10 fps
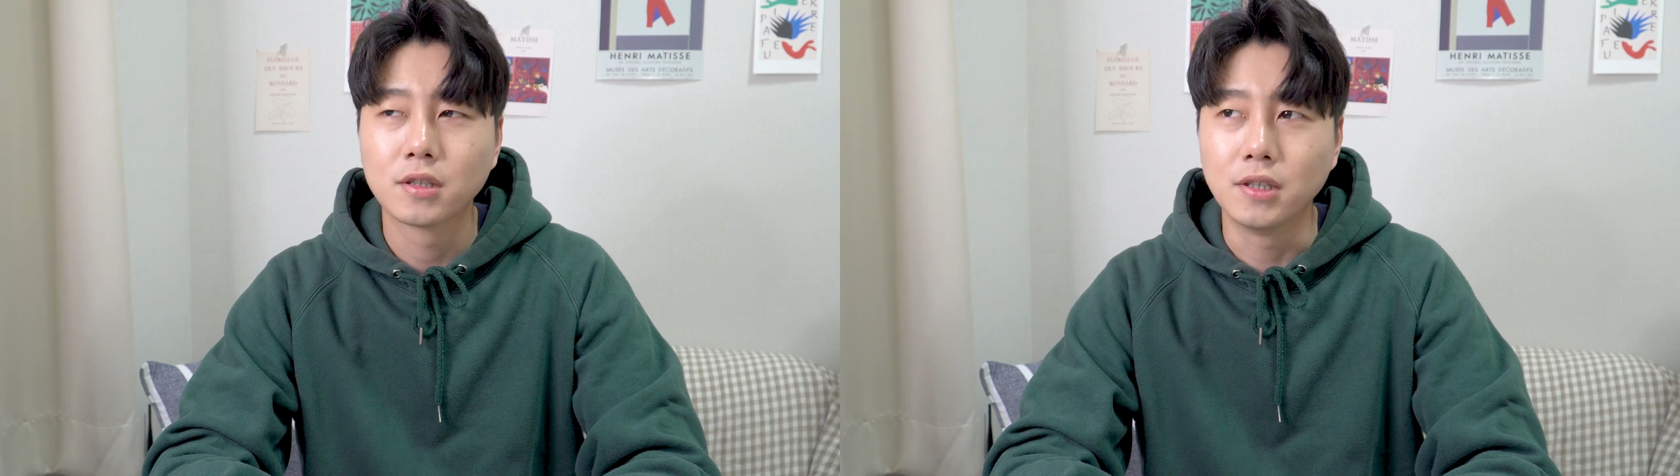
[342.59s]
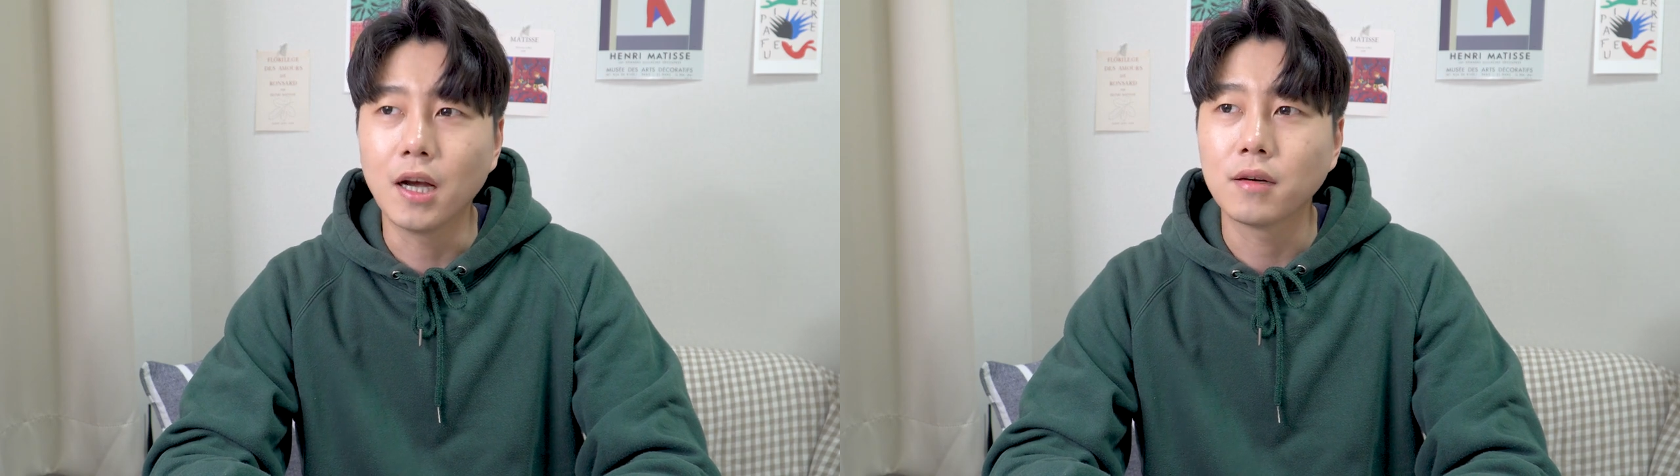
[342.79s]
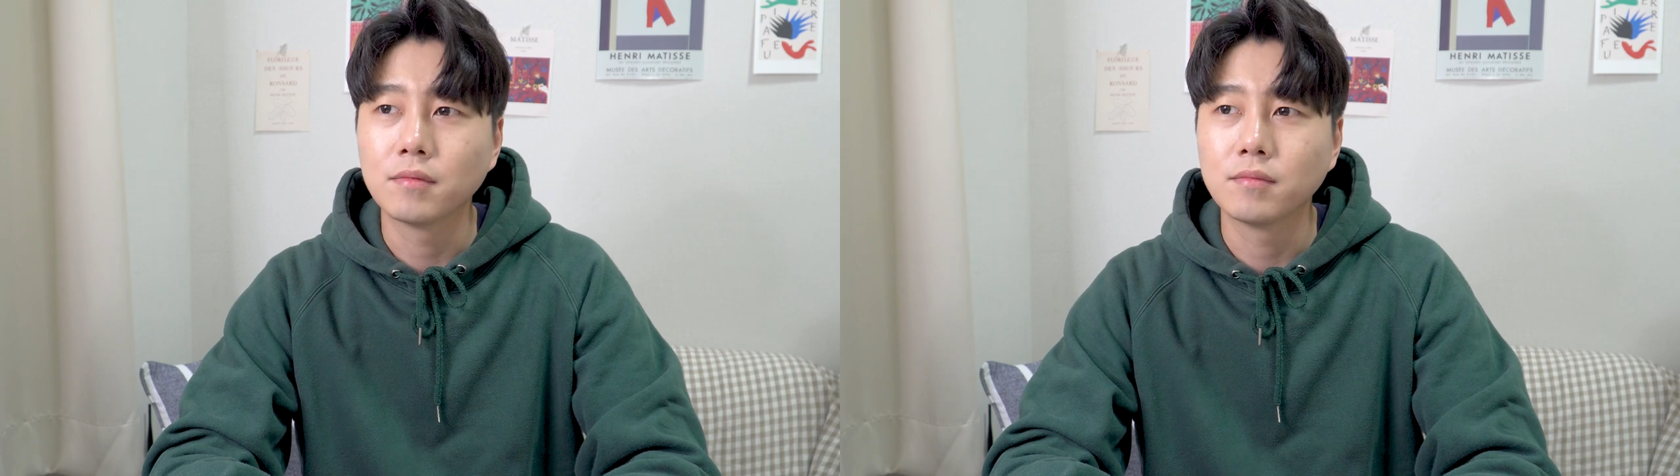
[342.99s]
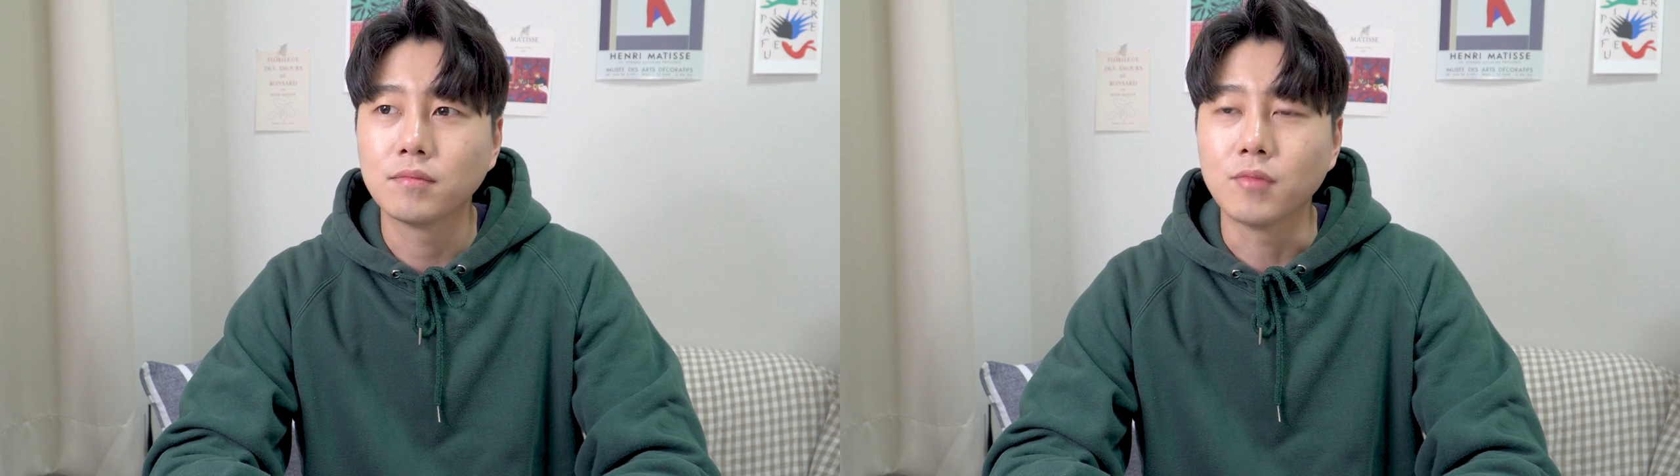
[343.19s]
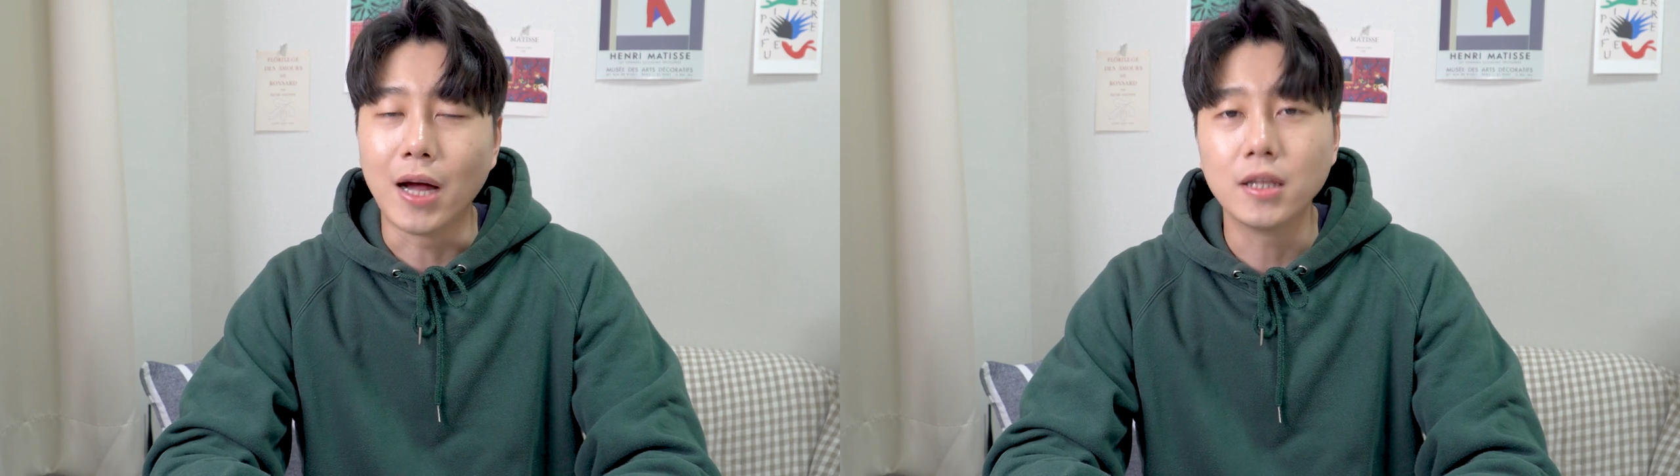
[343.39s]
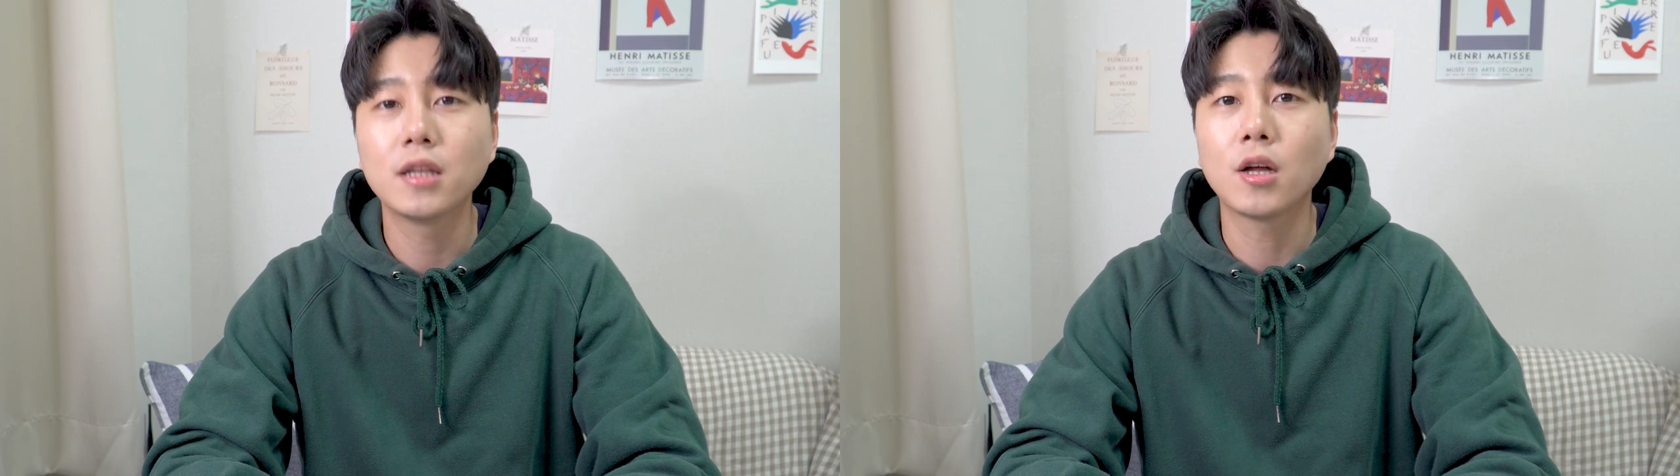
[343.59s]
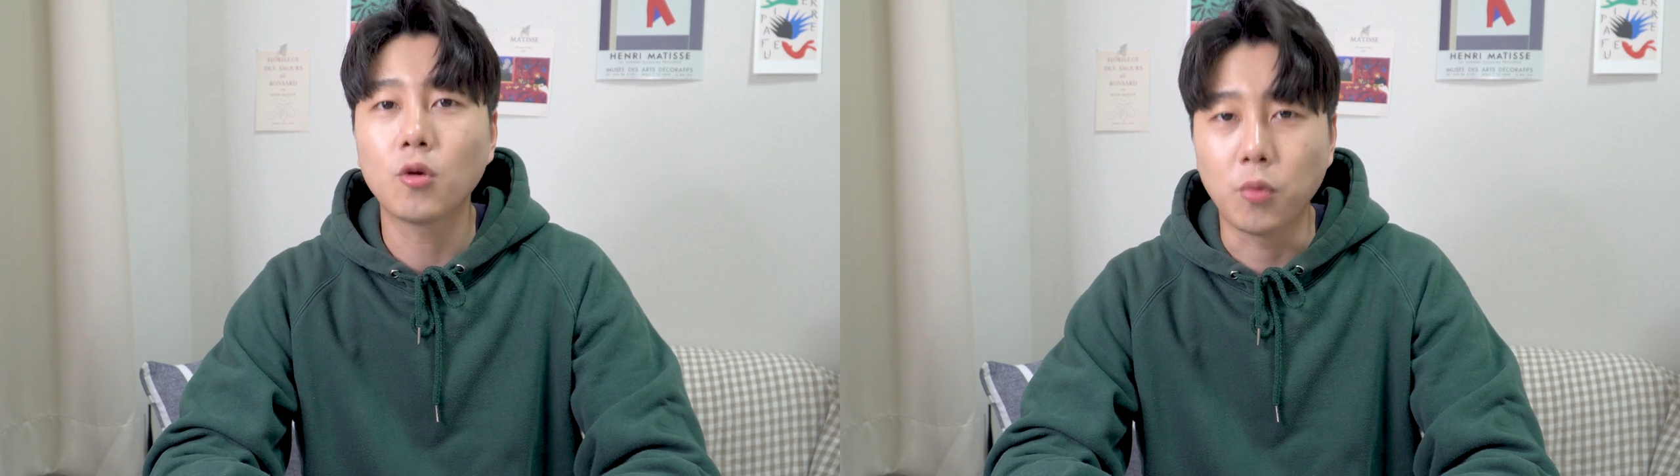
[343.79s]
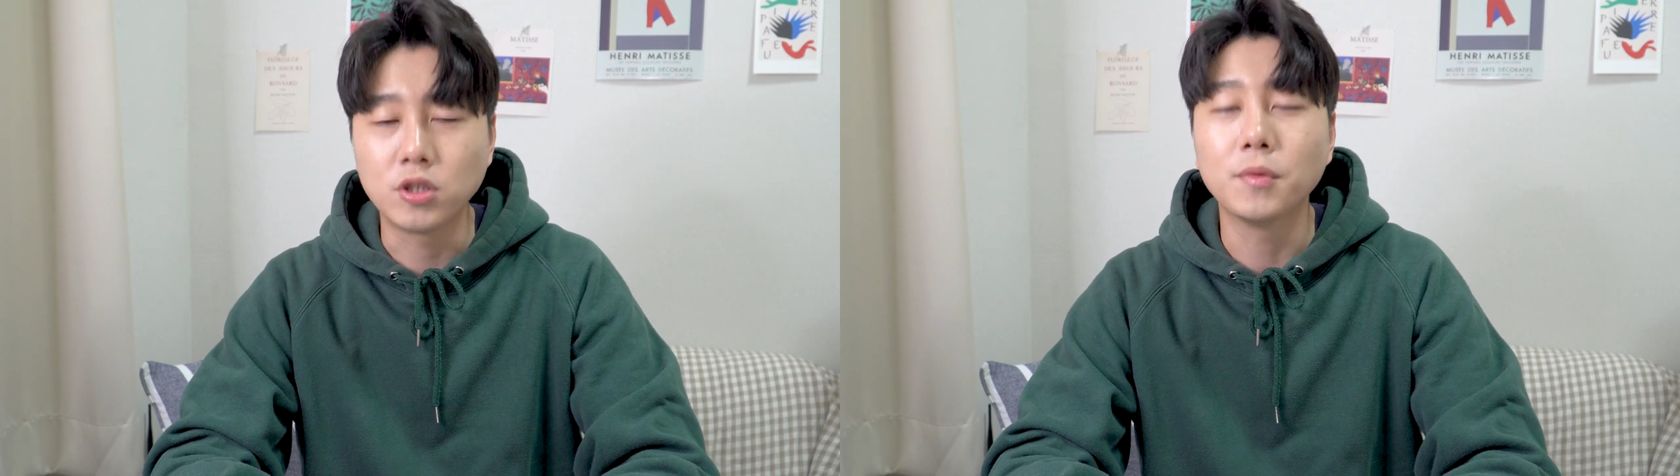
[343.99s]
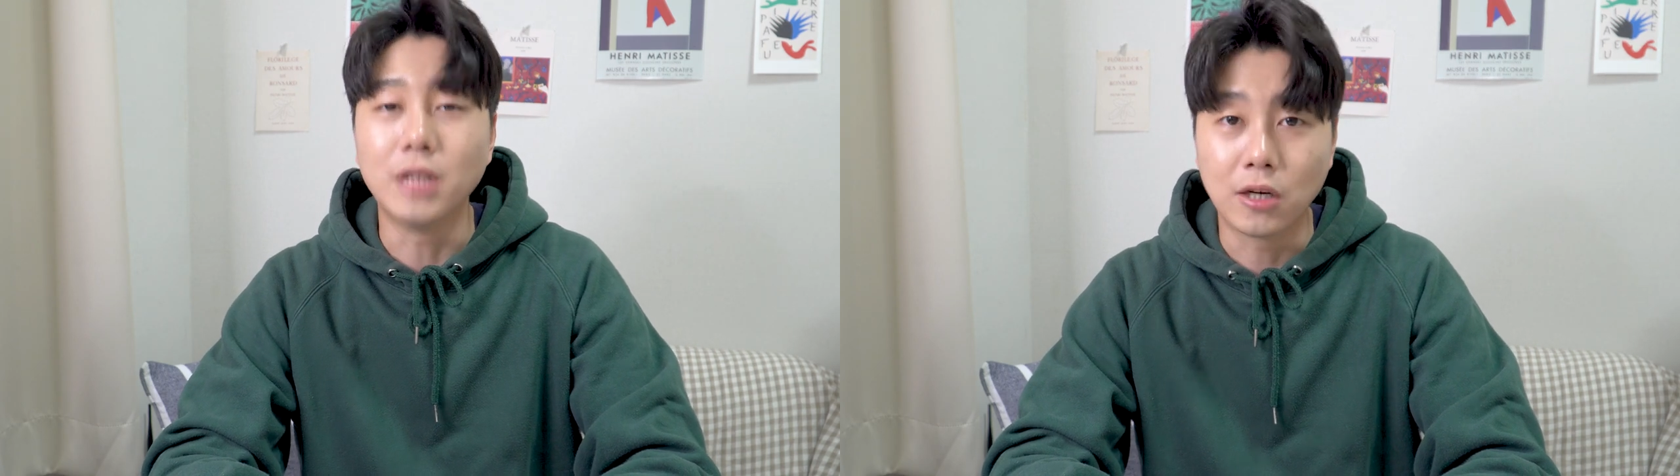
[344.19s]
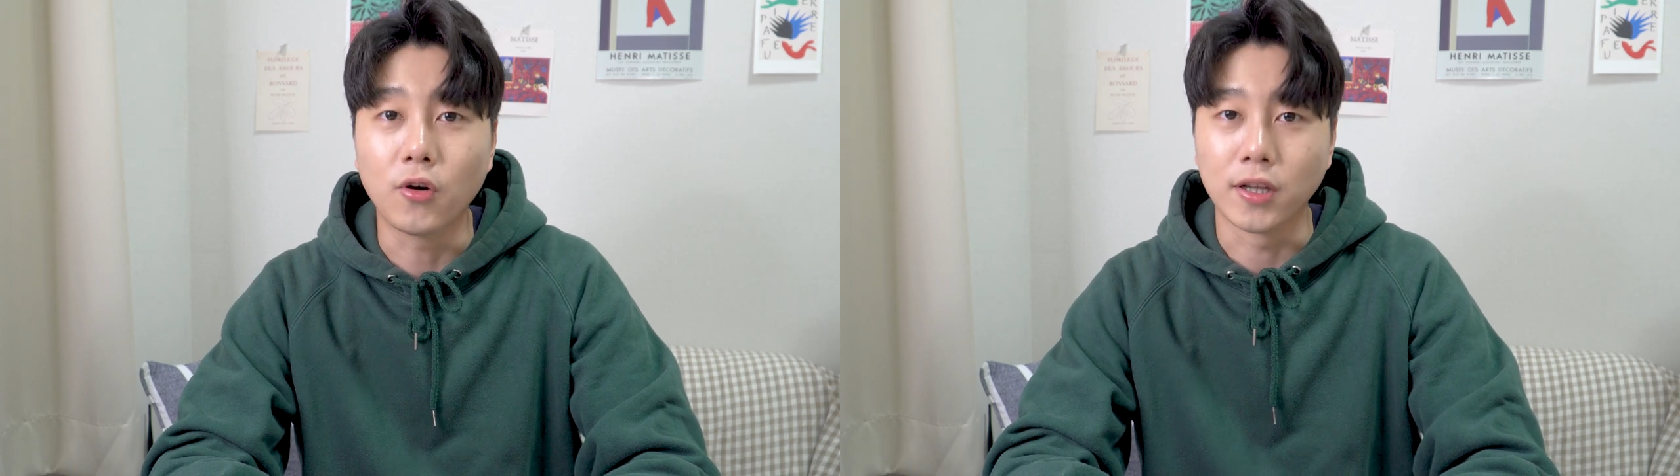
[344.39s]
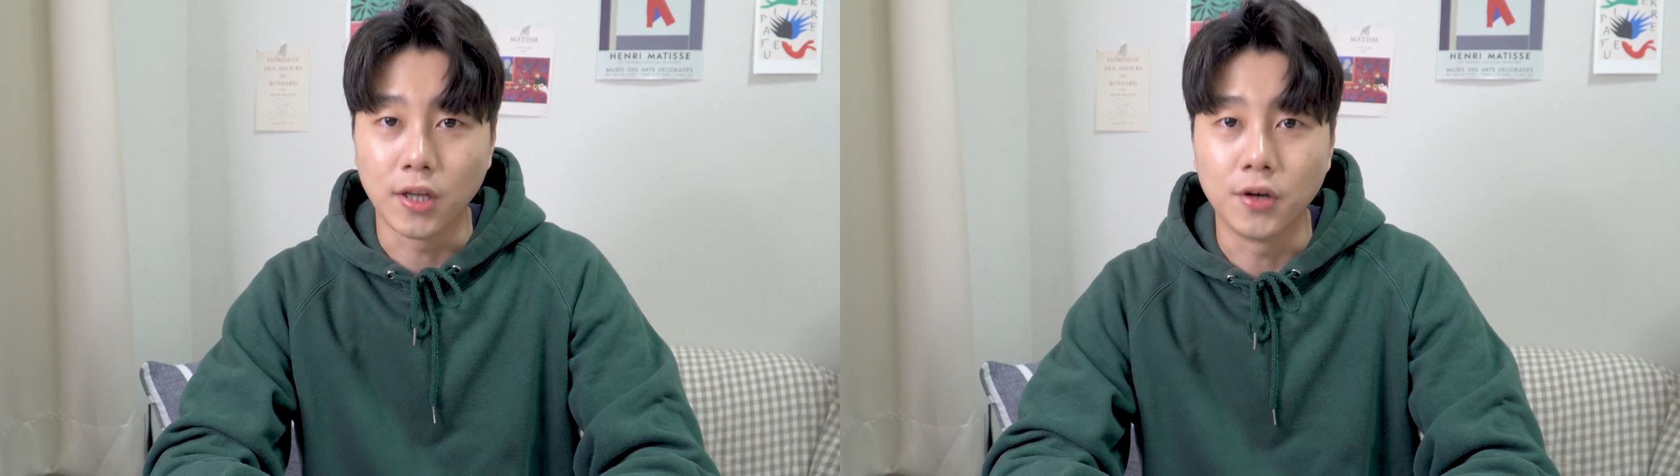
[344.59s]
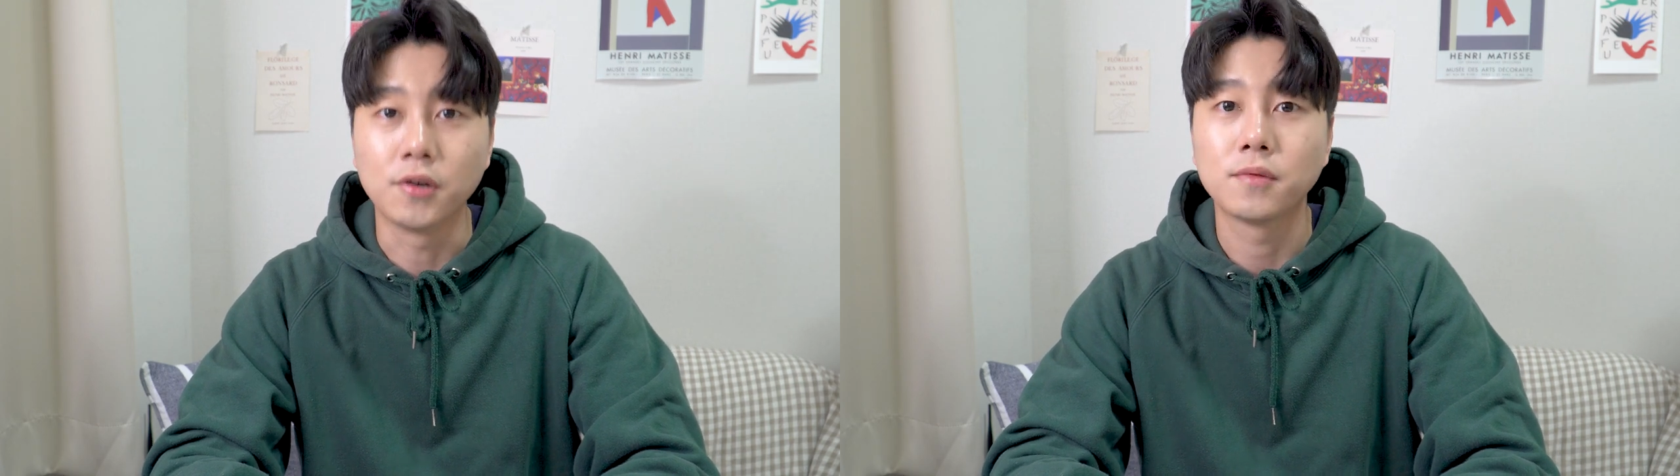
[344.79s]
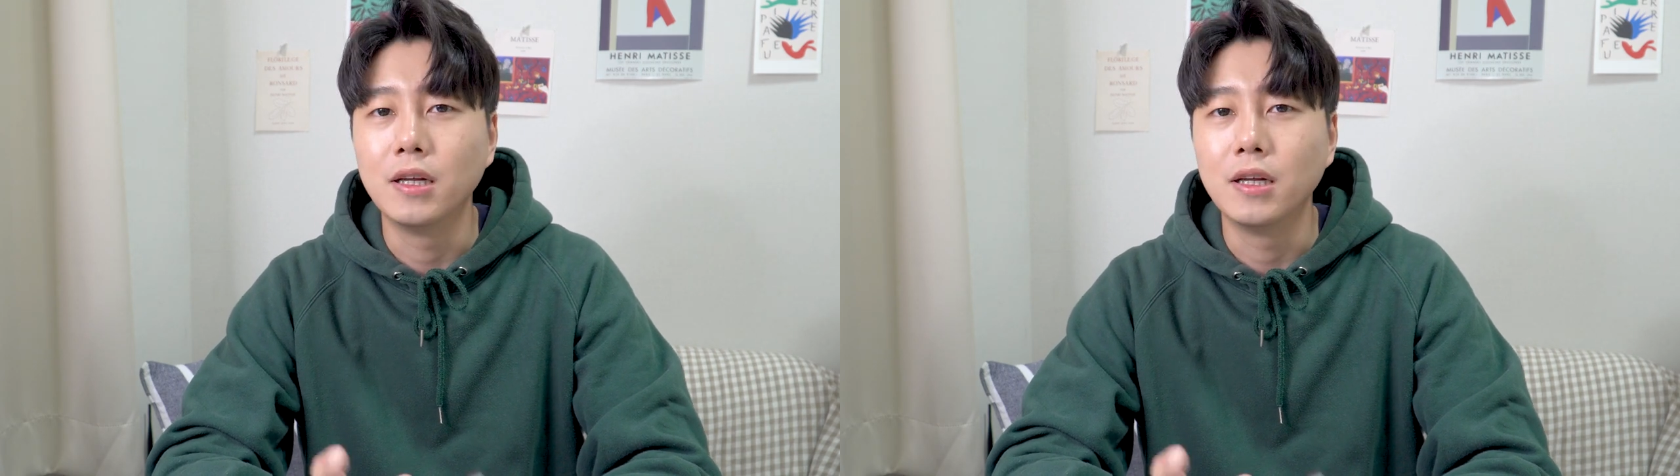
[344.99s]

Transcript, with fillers: 그냥 뭐 안 된다고 보시면 될 것 같아요.